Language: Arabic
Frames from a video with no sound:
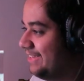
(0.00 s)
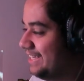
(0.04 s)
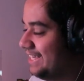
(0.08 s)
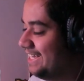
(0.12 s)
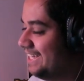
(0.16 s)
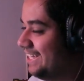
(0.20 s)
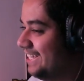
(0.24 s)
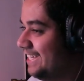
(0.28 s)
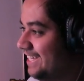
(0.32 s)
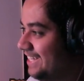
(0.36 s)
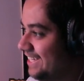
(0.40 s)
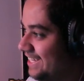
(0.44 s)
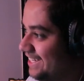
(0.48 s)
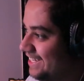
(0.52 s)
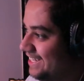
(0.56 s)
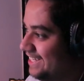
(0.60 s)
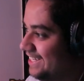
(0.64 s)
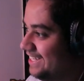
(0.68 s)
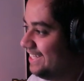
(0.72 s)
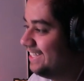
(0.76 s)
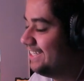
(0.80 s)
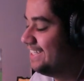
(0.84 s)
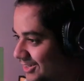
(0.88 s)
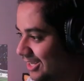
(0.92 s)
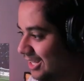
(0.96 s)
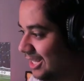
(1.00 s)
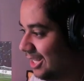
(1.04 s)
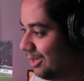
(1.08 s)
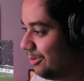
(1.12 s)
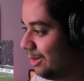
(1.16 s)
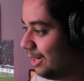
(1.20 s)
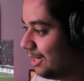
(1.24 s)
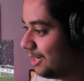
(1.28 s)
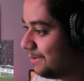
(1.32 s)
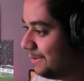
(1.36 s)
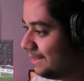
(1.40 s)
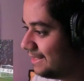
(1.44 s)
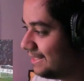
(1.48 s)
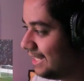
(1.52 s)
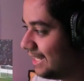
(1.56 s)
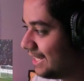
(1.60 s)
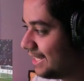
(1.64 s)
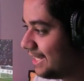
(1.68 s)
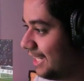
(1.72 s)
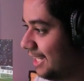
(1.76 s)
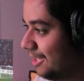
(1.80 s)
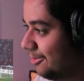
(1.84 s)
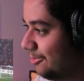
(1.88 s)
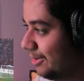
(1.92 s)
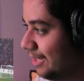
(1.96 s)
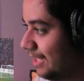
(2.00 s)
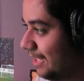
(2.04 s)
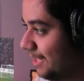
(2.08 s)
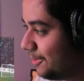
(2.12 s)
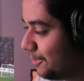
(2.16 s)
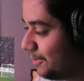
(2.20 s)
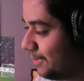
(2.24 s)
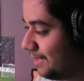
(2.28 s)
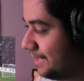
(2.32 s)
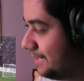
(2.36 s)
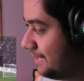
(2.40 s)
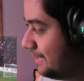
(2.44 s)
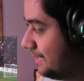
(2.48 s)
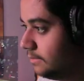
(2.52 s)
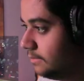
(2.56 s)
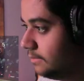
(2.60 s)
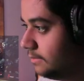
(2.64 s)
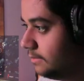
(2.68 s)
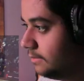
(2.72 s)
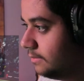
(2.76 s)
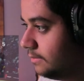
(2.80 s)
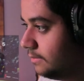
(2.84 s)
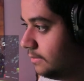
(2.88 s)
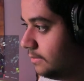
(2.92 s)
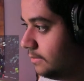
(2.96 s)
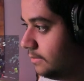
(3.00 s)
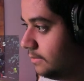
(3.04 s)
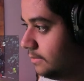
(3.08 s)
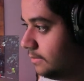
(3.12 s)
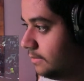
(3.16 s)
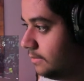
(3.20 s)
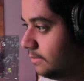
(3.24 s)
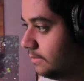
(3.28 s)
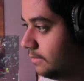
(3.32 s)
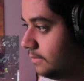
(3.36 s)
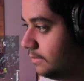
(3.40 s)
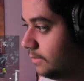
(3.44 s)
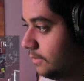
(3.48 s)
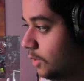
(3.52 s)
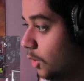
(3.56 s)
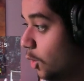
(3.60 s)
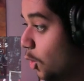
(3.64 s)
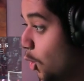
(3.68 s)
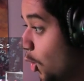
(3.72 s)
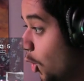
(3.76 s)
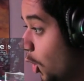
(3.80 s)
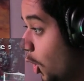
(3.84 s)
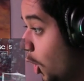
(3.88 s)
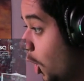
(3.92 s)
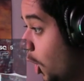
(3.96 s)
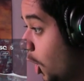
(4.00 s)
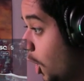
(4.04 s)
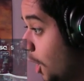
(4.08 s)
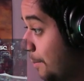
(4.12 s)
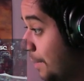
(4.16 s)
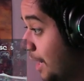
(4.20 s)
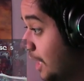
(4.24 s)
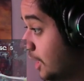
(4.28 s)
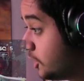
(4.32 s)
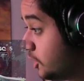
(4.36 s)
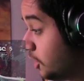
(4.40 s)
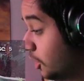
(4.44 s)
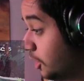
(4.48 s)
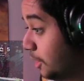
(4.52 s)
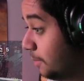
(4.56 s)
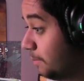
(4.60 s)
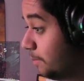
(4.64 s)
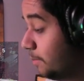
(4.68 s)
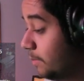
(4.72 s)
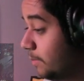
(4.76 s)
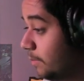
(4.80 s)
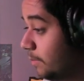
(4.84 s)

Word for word: يا والله مالكم اعطاك كعب ولا اروع اوه مالكم